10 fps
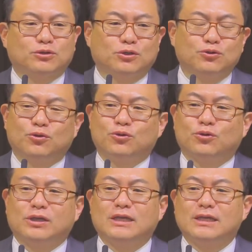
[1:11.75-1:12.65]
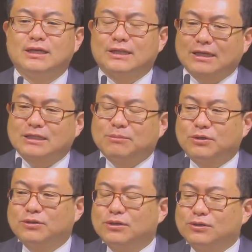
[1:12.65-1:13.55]
전도 운동이 다시
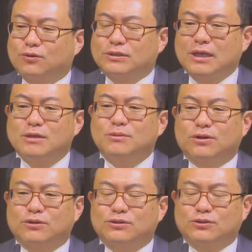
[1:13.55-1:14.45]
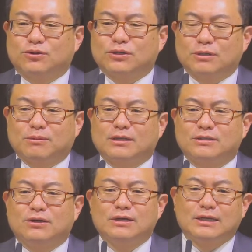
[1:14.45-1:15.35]
한번 또 새 힘을 얻을 수 있도록
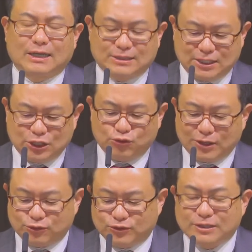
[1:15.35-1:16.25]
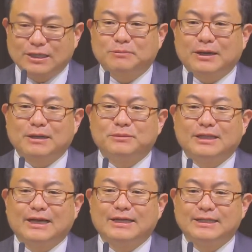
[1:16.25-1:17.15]
여러분께서 다시 기도해 주시기 바랍니다.